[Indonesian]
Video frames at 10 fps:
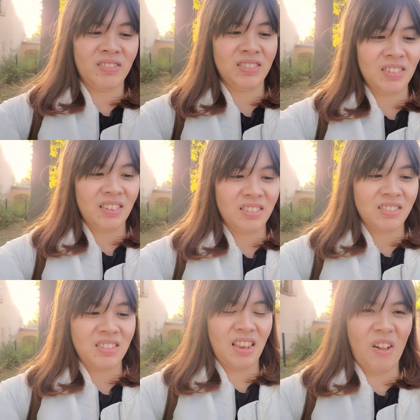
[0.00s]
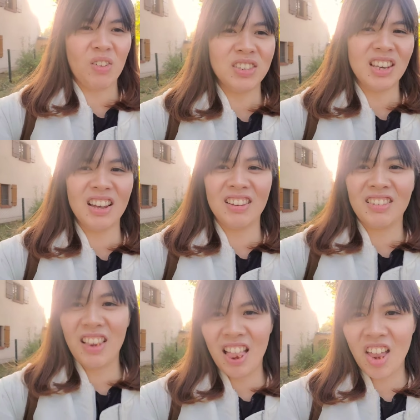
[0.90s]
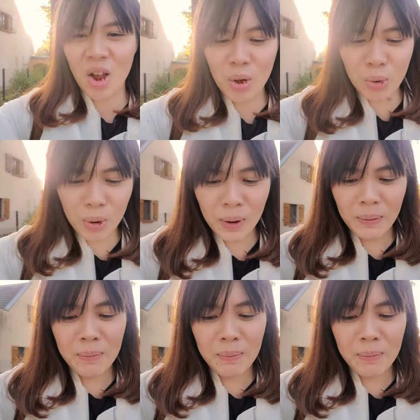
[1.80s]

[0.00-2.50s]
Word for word: Eh? Nah, sih ya? Lewat mana?